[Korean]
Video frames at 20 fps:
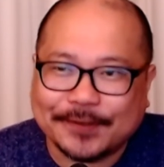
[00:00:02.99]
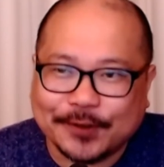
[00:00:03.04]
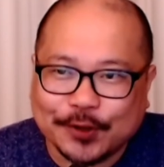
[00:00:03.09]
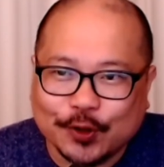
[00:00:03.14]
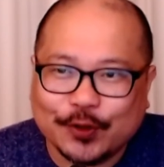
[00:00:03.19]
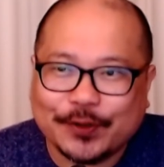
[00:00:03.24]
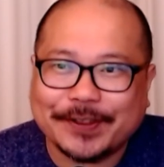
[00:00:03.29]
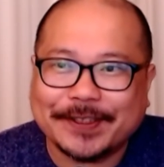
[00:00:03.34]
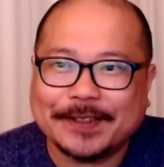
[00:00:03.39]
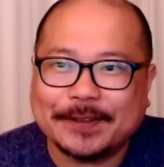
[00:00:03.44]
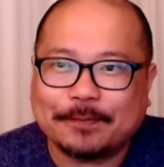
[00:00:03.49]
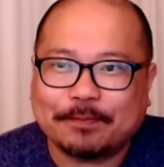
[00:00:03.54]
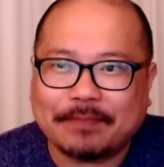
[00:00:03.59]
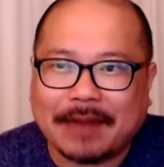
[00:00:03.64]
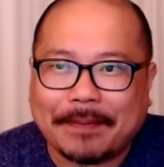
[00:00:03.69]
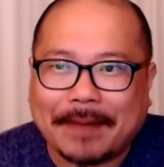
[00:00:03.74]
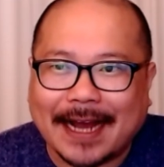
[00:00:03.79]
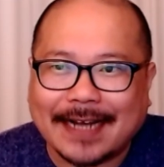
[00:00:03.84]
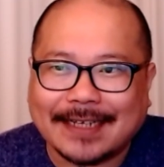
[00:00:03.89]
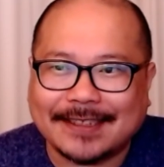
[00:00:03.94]
뉴스
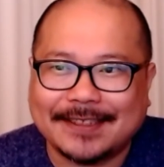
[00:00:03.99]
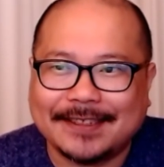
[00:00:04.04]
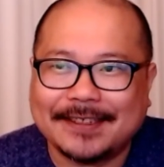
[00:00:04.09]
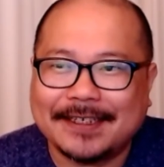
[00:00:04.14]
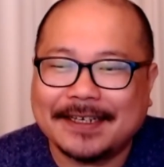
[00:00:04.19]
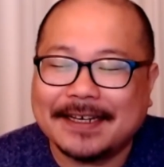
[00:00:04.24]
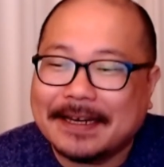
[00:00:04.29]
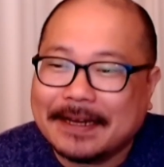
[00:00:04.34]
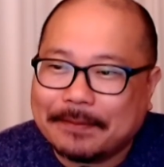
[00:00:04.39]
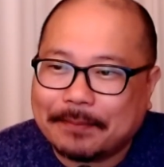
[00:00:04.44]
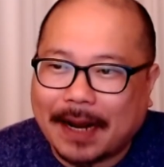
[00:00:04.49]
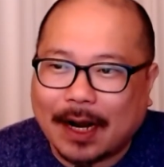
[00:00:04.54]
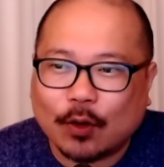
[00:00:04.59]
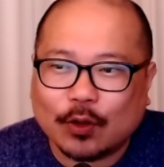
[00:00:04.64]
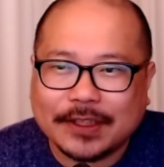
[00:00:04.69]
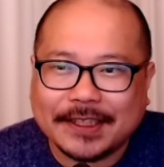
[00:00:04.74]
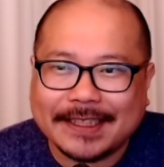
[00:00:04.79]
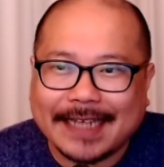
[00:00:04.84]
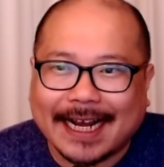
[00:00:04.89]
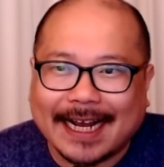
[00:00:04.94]
빠박이 바로
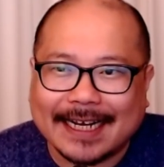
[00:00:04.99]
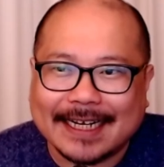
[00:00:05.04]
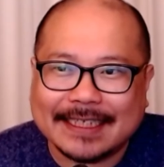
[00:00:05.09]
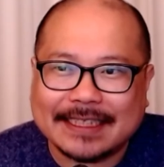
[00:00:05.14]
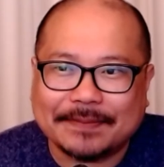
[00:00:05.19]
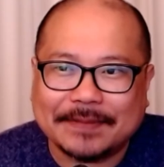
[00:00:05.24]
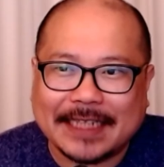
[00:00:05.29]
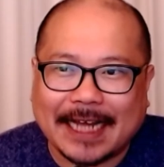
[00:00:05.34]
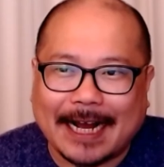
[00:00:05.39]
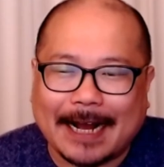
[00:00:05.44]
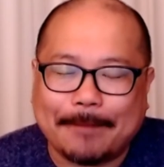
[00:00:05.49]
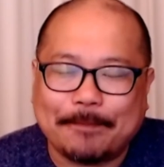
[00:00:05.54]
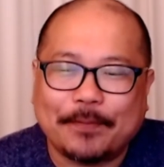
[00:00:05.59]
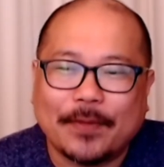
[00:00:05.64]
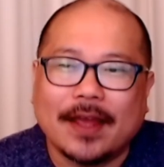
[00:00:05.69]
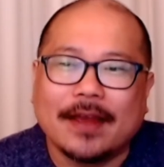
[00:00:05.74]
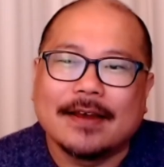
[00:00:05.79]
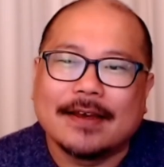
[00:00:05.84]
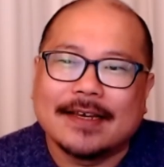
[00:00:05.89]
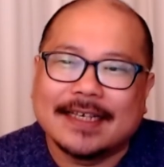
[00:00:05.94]
시작하겠습니다.
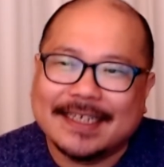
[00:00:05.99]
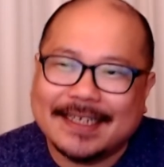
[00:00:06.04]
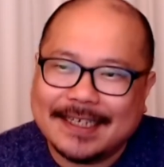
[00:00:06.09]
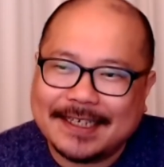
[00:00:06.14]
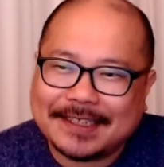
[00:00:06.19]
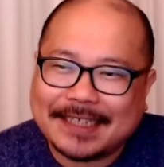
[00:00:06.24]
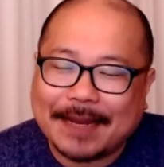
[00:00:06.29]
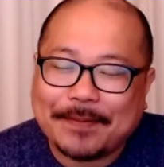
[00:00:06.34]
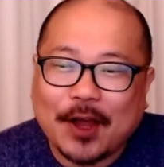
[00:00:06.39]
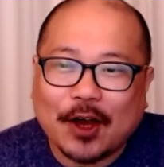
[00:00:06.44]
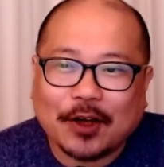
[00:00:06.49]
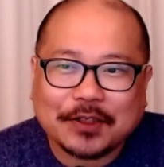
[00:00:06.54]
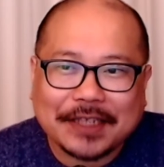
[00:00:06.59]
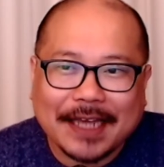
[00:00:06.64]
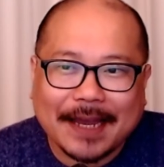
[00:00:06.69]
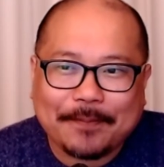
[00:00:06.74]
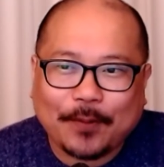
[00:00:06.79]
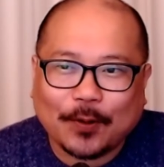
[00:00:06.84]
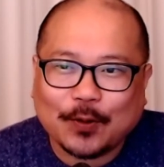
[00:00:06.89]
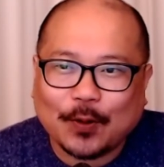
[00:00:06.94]
이재명
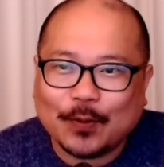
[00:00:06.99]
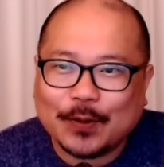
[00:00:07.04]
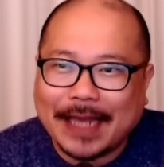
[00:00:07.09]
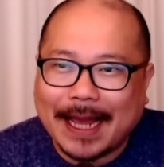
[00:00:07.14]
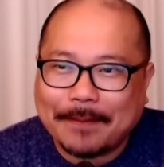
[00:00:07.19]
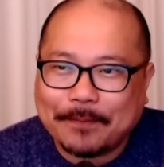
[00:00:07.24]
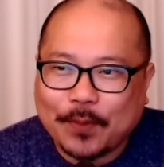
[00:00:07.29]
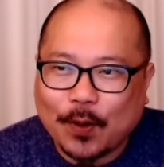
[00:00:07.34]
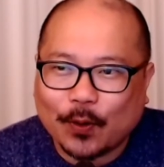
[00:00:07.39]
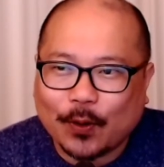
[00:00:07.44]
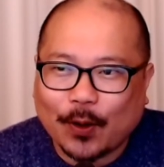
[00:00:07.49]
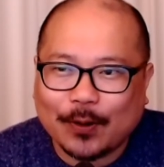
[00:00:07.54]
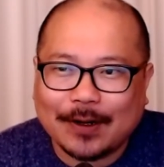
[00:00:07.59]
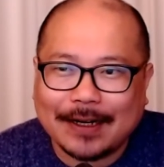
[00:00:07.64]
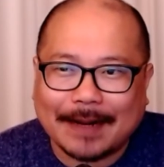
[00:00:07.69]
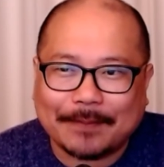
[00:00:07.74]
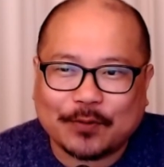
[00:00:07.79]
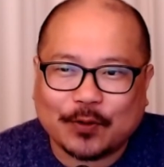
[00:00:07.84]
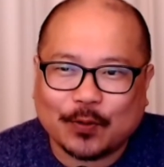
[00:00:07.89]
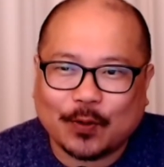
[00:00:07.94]
체포동의안 표결을
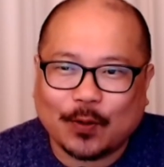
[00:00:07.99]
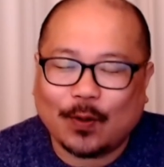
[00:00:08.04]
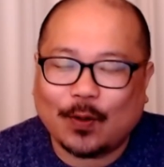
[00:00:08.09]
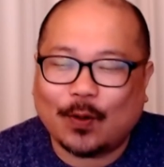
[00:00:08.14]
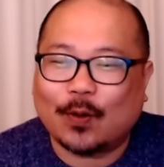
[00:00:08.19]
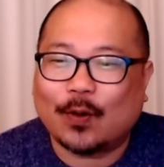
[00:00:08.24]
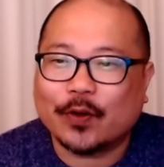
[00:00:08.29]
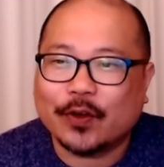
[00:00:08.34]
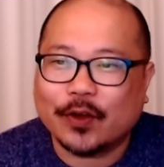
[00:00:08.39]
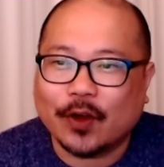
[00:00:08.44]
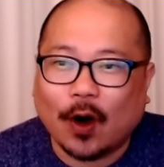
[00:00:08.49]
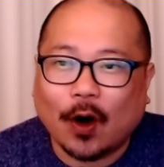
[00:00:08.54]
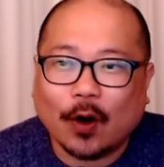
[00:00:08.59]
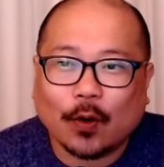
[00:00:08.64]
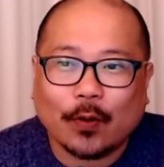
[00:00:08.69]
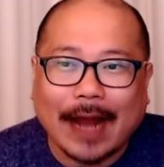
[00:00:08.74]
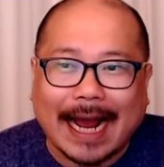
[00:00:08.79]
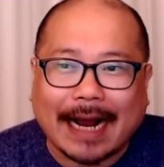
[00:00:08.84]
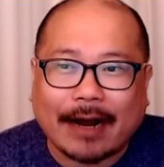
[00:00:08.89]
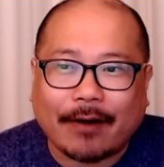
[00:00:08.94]
앞두고
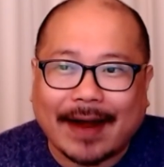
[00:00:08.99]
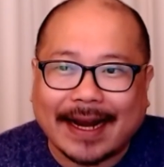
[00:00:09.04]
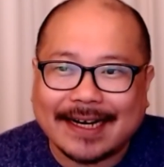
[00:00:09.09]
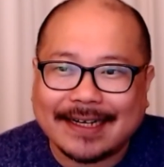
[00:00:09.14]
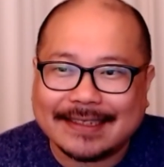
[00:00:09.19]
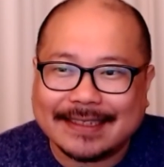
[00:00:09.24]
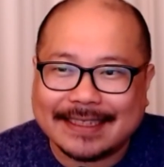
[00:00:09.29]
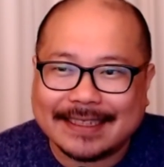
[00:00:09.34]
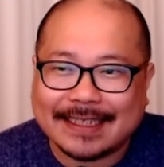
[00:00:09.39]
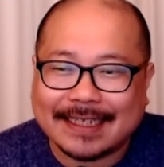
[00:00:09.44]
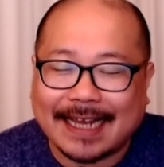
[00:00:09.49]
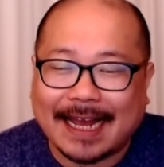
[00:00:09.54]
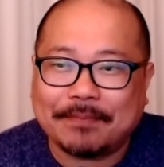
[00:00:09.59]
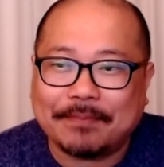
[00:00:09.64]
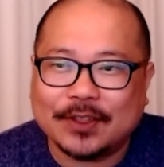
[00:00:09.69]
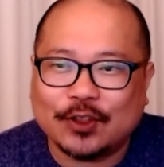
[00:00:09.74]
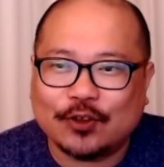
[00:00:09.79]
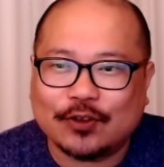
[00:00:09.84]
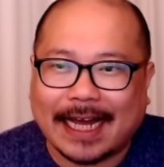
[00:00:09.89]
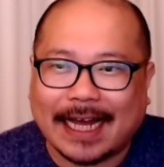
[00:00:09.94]
여론 악화를 의식한
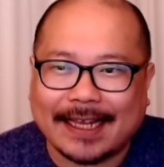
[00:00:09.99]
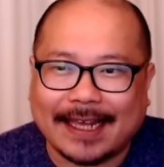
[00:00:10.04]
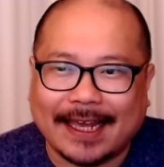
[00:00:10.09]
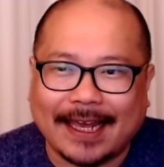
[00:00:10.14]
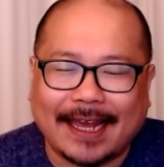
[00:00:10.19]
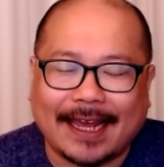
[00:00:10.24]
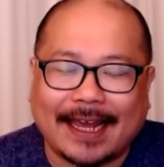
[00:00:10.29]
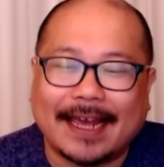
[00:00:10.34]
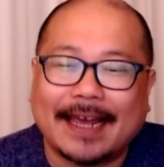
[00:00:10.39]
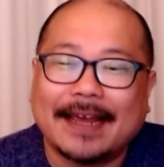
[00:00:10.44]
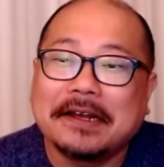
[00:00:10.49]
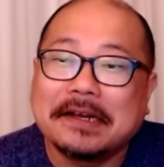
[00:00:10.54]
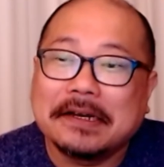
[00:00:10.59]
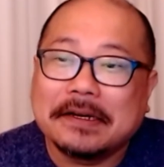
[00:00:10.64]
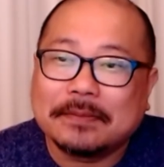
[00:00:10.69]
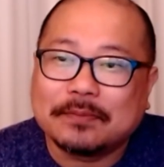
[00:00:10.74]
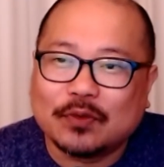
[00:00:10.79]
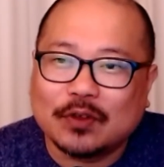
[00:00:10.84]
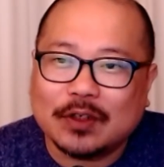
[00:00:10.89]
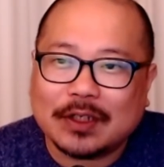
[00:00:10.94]
민주당의
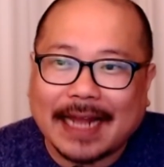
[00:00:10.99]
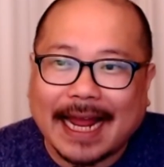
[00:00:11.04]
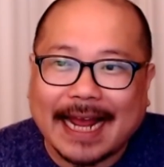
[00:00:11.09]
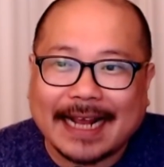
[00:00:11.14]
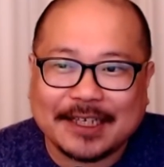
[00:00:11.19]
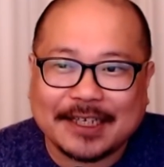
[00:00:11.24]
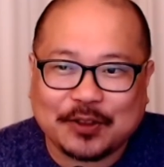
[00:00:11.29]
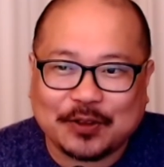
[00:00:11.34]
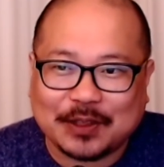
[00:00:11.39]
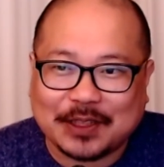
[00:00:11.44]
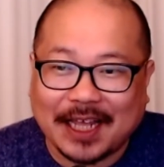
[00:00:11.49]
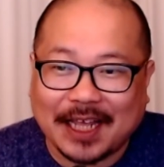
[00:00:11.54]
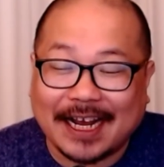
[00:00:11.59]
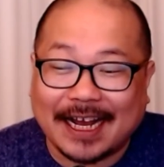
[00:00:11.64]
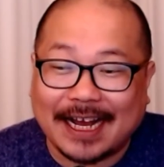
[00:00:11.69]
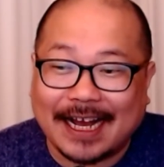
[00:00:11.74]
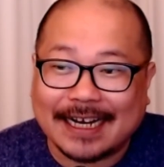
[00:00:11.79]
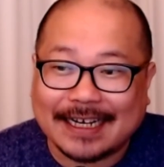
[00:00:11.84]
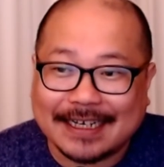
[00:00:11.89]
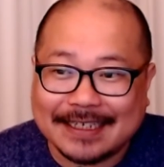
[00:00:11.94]
물타기
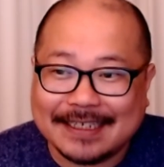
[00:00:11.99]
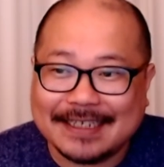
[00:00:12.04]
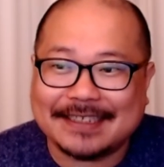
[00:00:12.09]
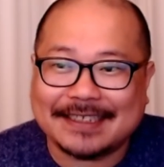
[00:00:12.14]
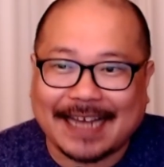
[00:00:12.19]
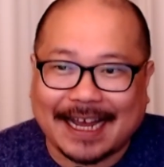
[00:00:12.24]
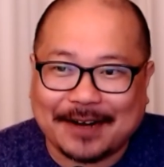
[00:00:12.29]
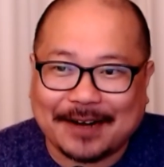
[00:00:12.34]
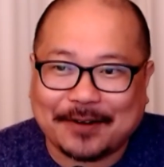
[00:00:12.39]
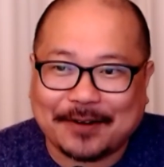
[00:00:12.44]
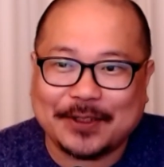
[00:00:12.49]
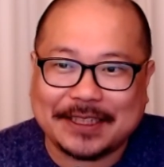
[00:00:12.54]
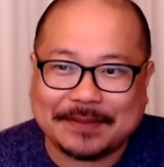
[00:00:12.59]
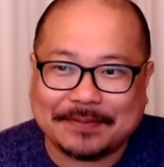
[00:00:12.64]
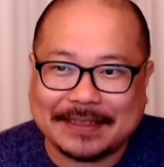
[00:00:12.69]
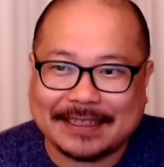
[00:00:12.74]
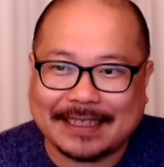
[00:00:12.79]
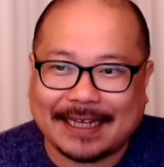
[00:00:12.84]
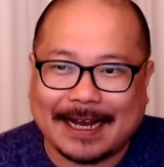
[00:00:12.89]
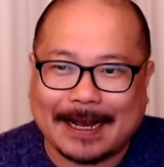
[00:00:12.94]
추태가 끊이지 않고
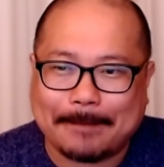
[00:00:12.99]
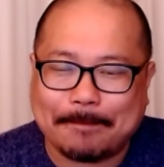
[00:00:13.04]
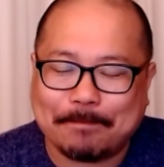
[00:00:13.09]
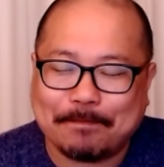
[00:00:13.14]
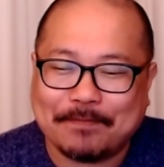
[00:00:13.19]
있습니다.